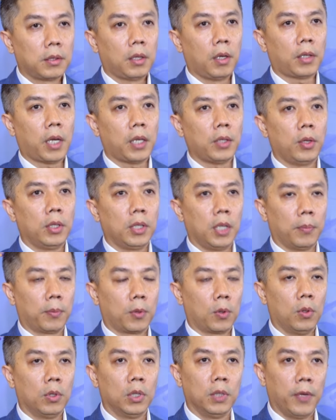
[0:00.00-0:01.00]
cho các doanh nghiệp
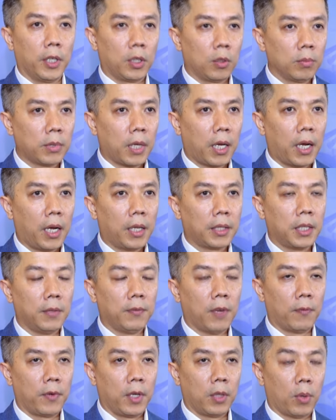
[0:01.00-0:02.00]
của người Việt chúng ta
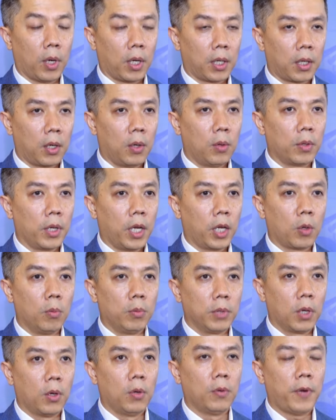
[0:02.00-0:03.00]
trên phạm vi toàn cầu để
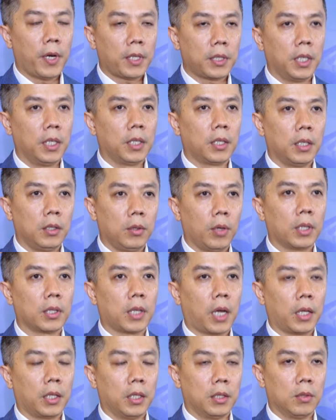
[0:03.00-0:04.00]
cùng nhau phát triển kinh
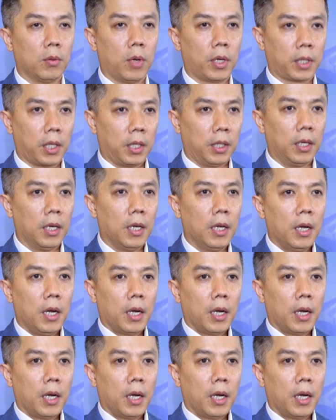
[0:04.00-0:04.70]
doanh tại thị trường Hoa Kỳ,